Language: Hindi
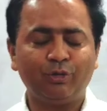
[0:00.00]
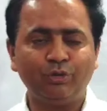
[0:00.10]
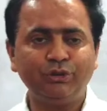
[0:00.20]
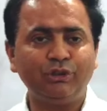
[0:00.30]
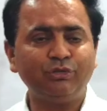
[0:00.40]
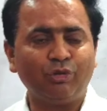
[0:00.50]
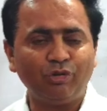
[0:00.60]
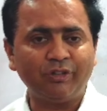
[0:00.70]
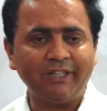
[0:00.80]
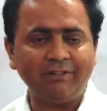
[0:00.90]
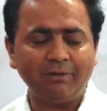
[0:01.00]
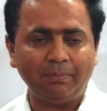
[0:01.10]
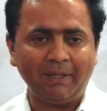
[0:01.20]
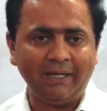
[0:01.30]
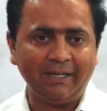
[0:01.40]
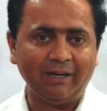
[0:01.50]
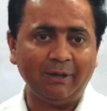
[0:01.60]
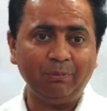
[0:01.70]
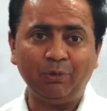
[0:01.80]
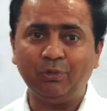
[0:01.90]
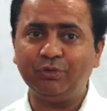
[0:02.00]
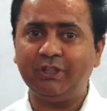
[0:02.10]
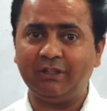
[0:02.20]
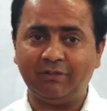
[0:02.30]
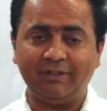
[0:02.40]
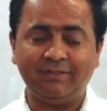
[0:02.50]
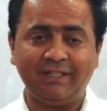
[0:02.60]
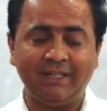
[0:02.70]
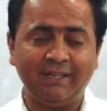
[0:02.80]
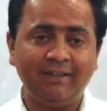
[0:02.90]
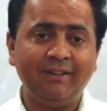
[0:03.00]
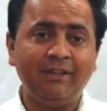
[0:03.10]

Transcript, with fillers: क्वेश्चन सॉल्व करने से पहले आप लोगों से रिक्वेस्ट है